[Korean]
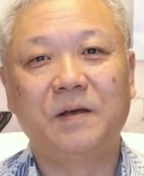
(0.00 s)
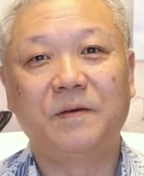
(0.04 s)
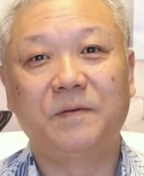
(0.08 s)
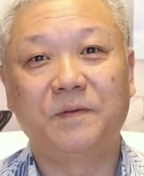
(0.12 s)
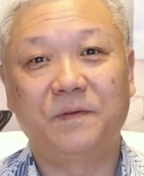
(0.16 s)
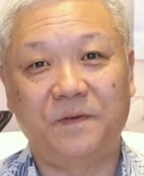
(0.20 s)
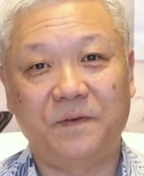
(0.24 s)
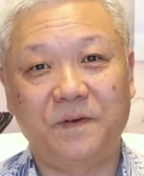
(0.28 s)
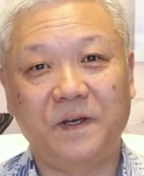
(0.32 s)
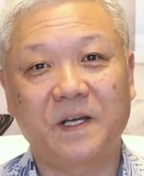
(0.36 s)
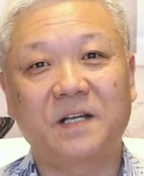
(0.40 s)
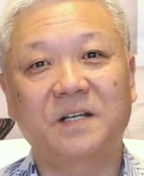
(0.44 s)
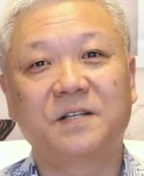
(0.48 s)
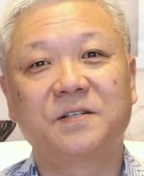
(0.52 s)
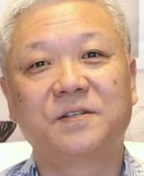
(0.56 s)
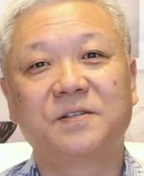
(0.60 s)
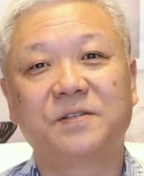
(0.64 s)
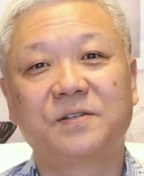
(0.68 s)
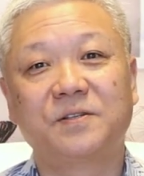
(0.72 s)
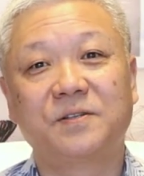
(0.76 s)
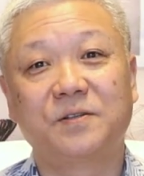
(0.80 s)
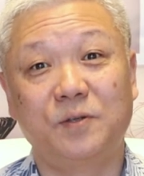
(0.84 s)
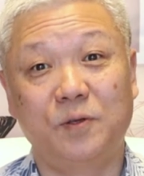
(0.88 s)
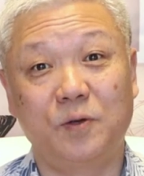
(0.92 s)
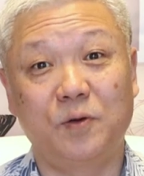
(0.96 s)

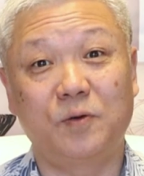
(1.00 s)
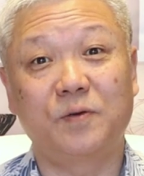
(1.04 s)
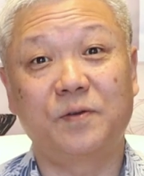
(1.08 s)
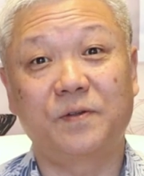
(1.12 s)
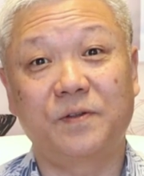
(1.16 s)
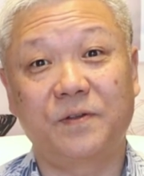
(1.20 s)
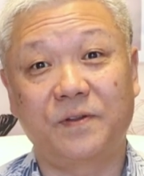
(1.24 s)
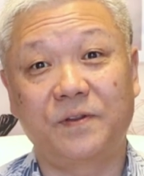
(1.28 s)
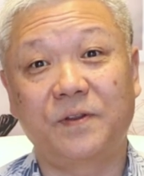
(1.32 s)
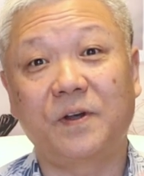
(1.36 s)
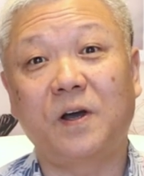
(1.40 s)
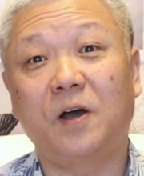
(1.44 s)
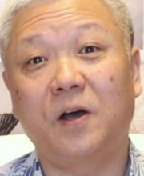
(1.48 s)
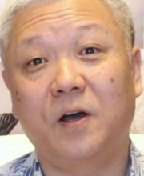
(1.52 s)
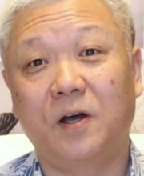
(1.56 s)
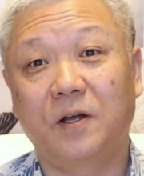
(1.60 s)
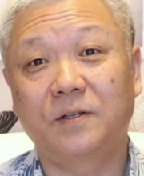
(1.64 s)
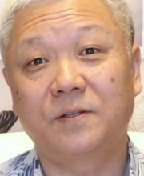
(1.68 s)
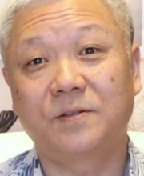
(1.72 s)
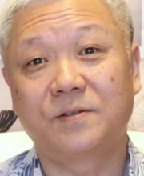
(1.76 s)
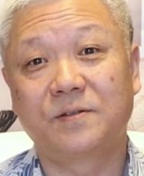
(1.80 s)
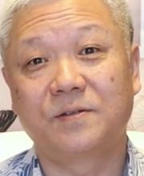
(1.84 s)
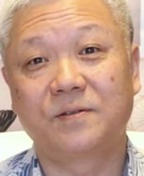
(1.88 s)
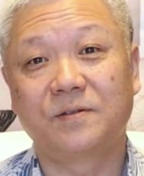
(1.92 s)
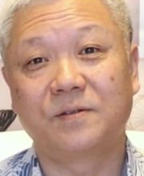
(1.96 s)
fix your
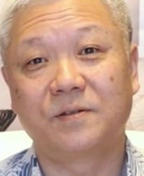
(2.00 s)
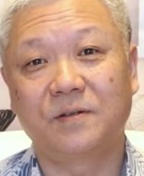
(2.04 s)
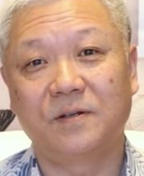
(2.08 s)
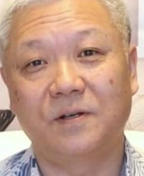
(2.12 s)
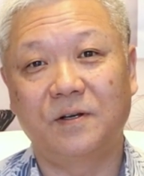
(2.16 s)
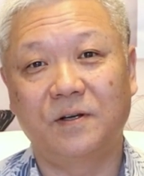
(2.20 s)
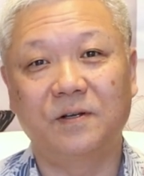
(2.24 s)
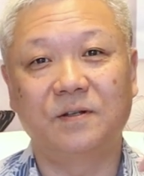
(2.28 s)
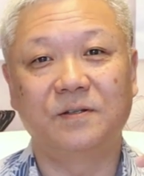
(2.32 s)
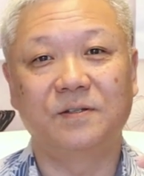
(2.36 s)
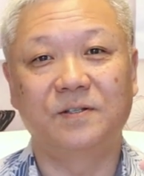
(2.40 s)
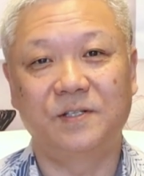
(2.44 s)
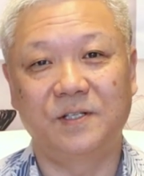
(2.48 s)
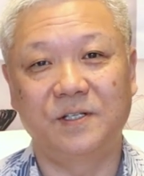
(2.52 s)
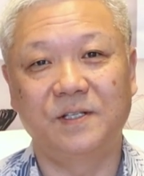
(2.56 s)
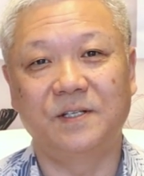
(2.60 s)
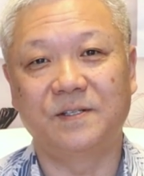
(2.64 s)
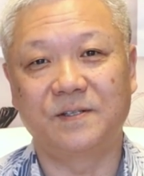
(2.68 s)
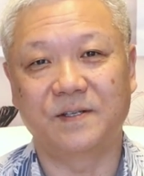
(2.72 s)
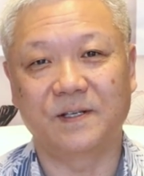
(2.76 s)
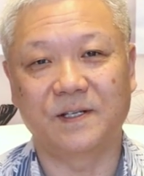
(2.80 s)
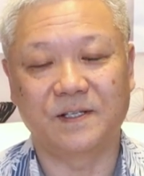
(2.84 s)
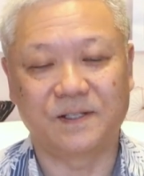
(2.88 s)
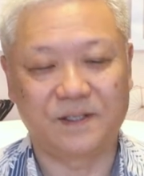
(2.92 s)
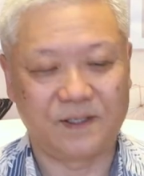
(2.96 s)
thoughts on
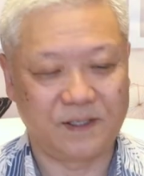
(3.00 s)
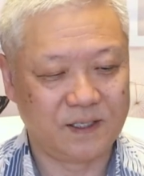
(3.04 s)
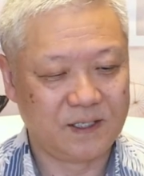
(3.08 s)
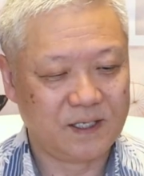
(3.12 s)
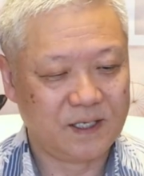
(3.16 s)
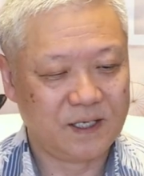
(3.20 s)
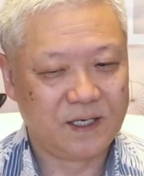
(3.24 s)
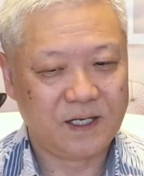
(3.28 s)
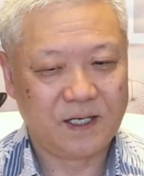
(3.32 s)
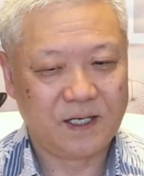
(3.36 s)
Jesus.